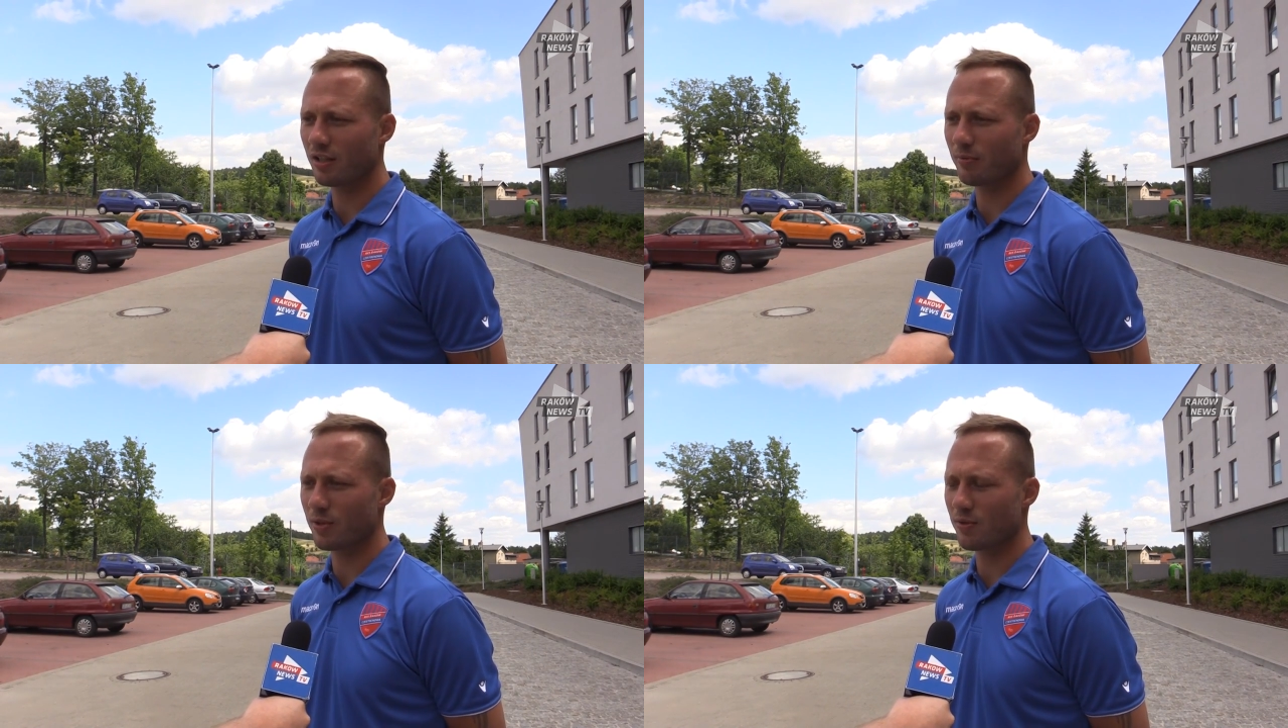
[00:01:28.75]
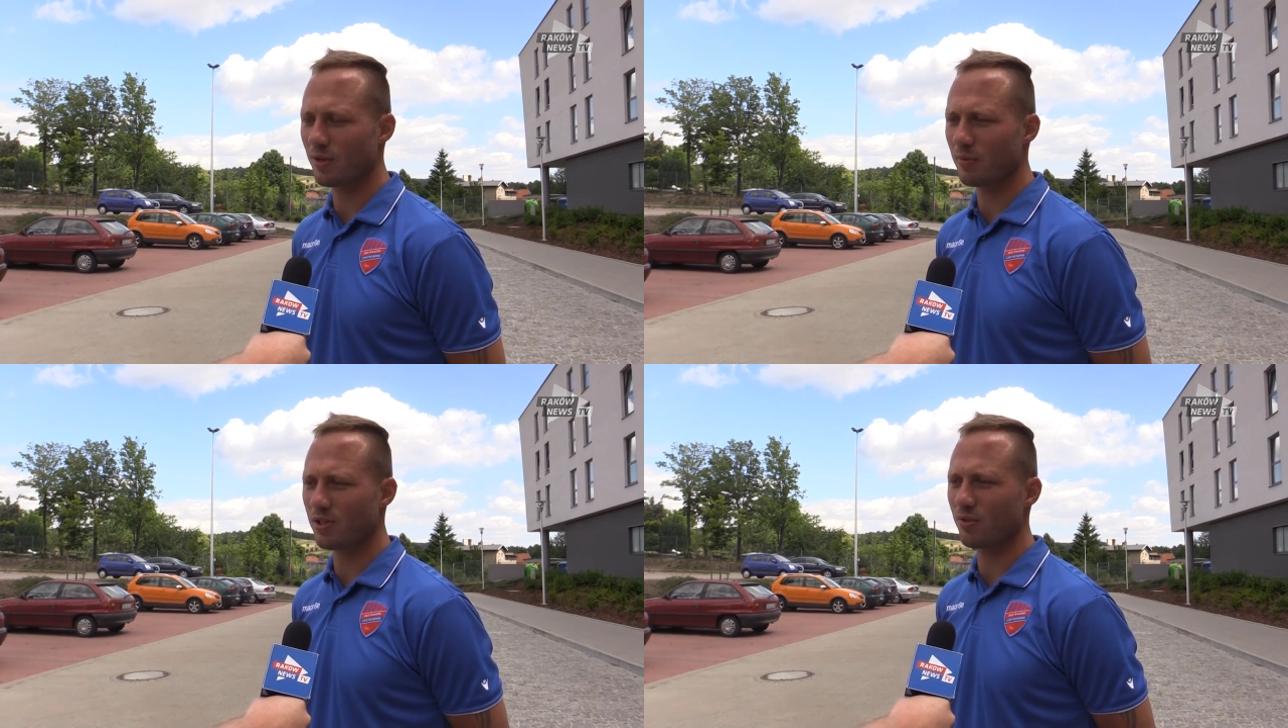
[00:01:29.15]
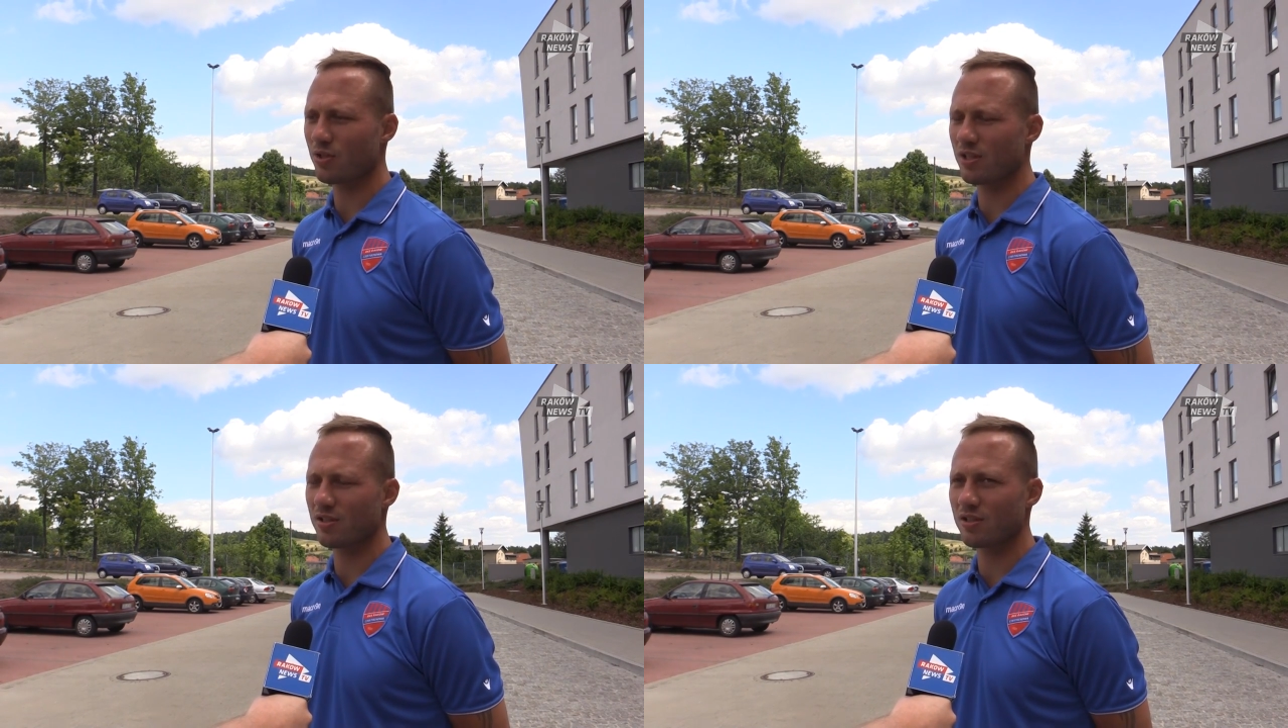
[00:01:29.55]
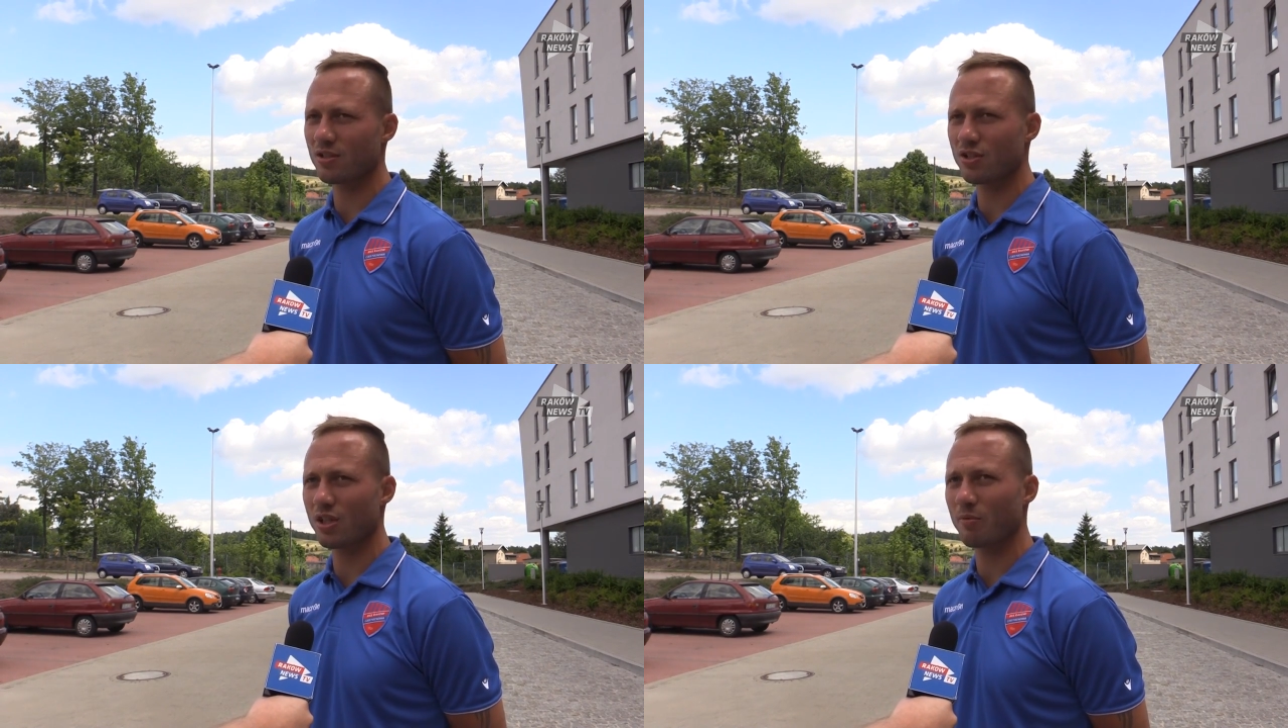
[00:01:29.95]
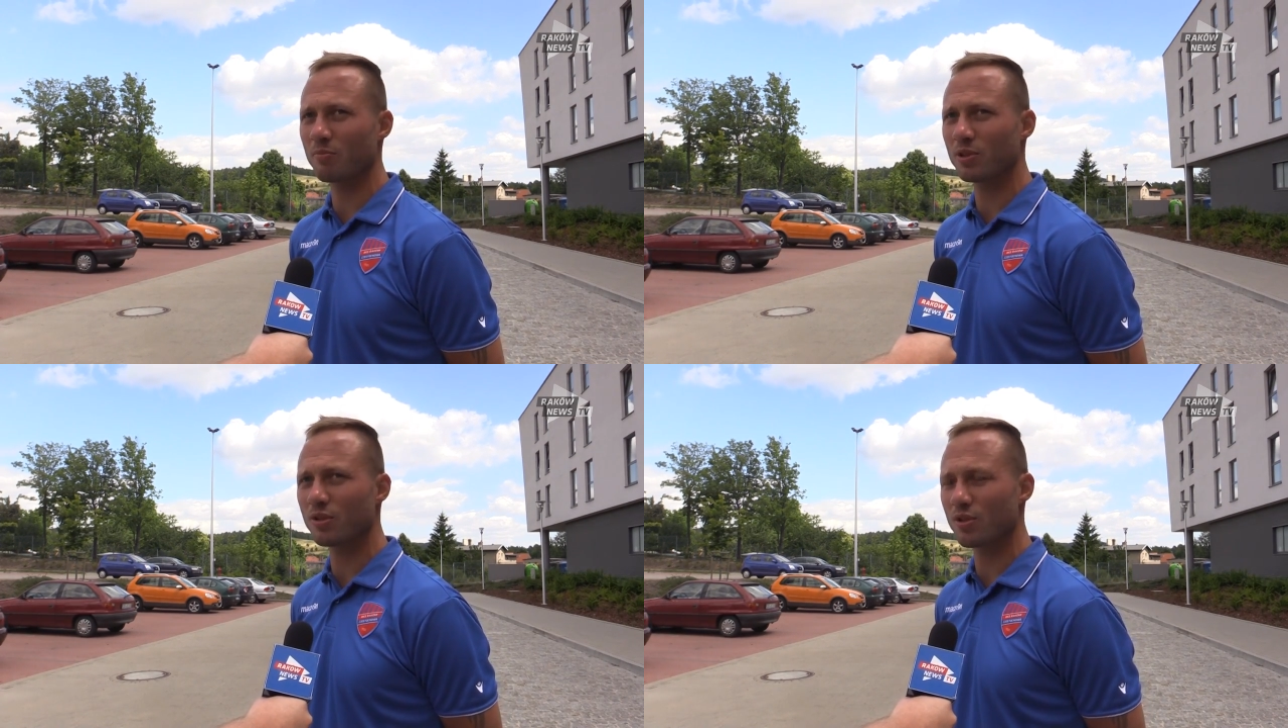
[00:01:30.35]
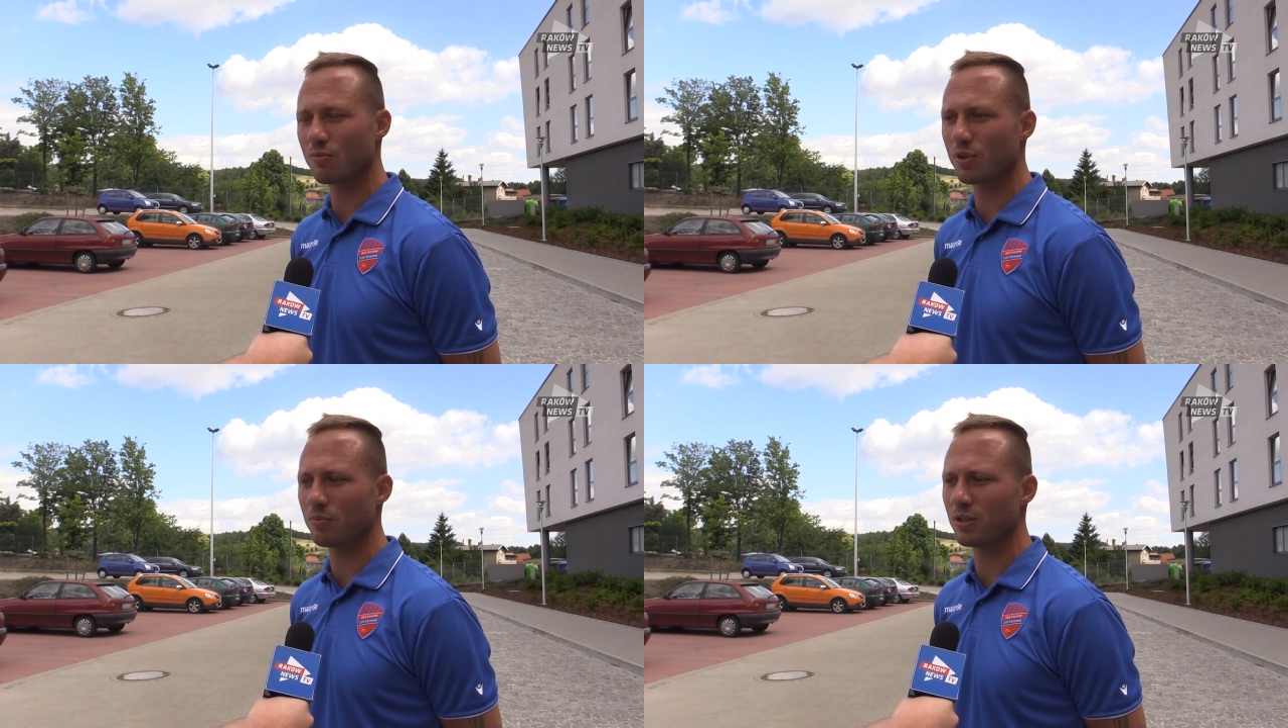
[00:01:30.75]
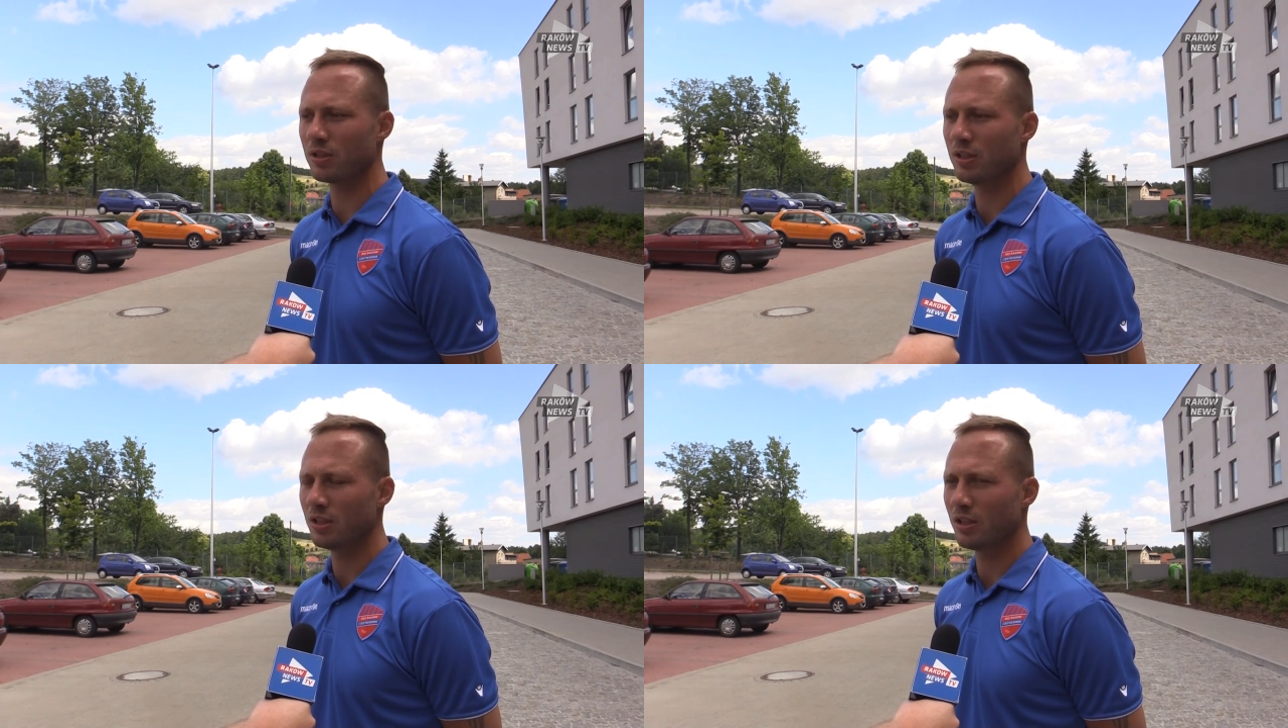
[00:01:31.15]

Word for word: ale pracujemy cały czas ze sztabem medycznym, żeby,